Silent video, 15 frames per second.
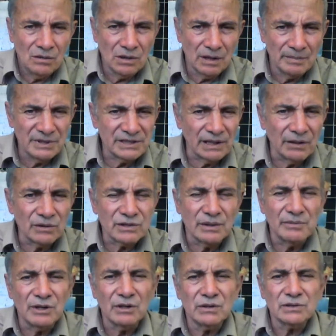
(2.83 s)
Hola mis queridos
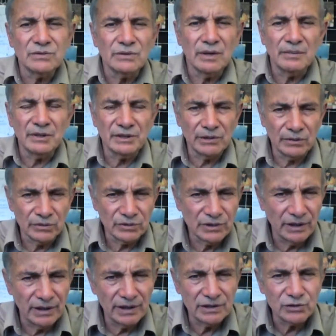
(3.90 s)
amigos, nuevamente con
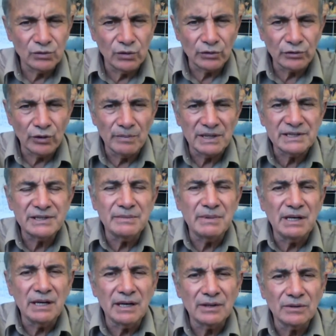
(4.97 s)
ustedes, su doctor
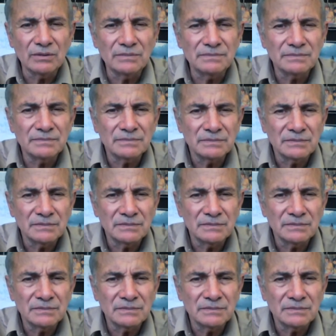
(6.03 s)
Maximiliano,